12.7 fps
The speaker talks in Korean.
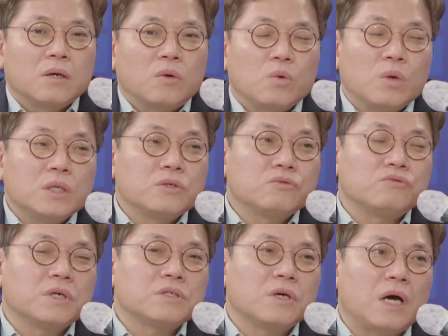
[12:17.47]
코로나
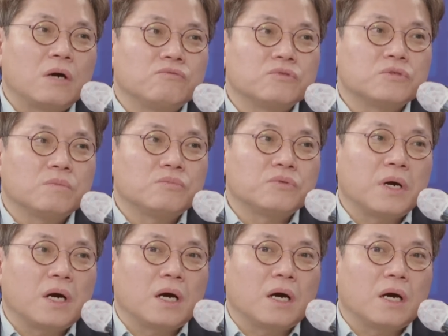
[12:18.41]
전국에서 한국
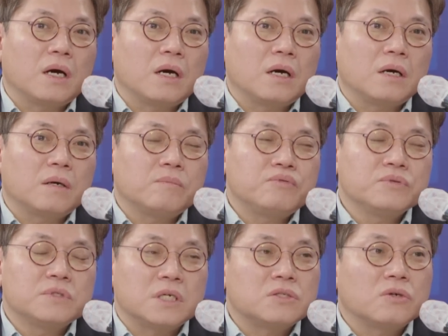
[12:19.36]
정부가
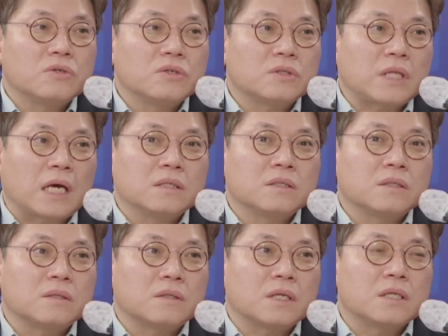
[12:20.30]
푼 재정은
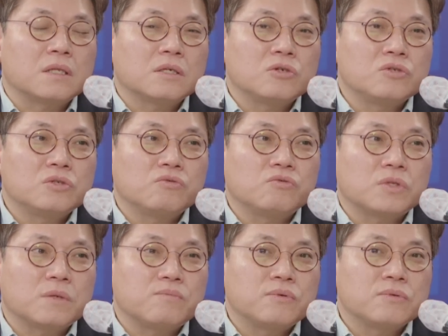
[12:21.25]
다른 기타
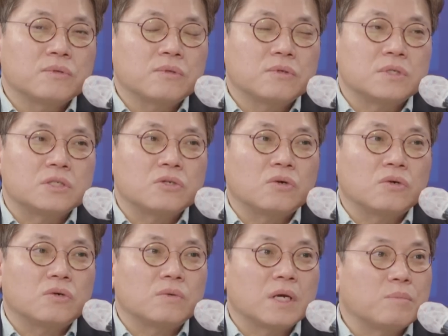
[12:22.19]
선진국들이 풀었던
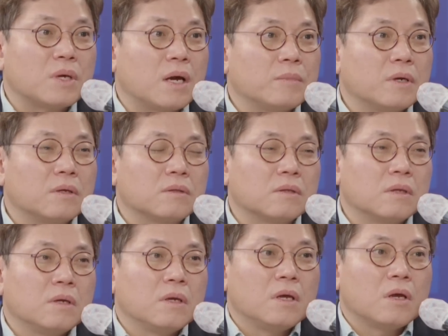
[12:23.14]
재정에 비하면
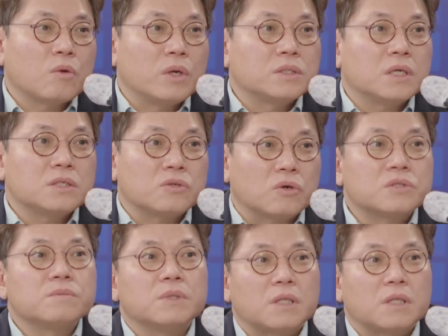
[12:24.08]
네. 굉장히 적습니다.